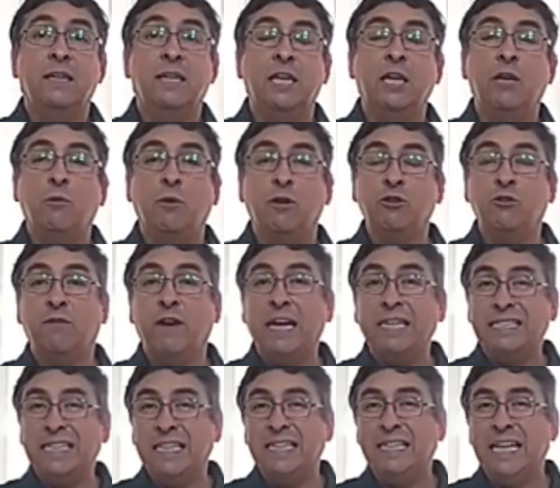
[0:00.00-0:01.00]
Y cuando va a
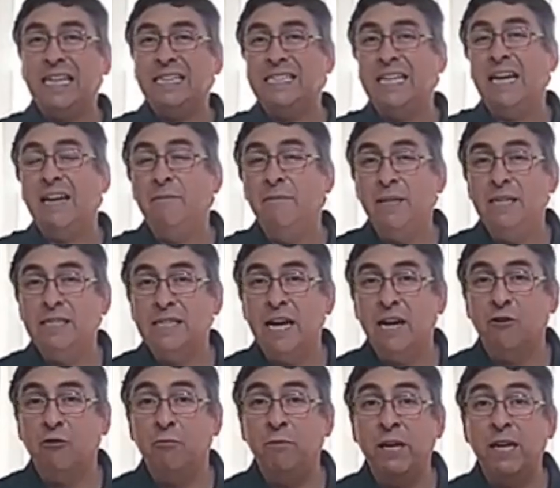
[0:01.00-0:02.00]
sentarse a la mesa
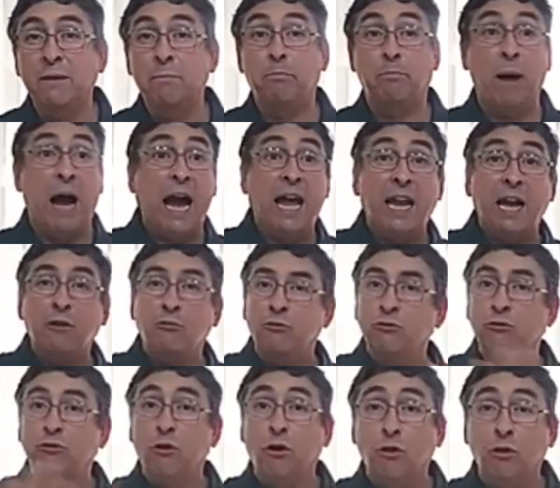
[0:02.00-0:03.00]
a comer, para
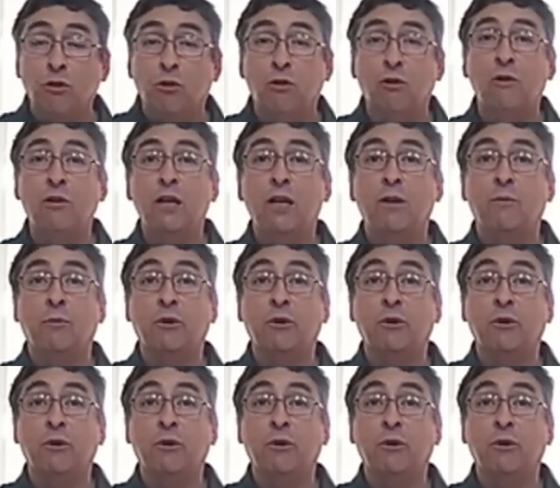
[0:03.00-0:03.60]
con todo.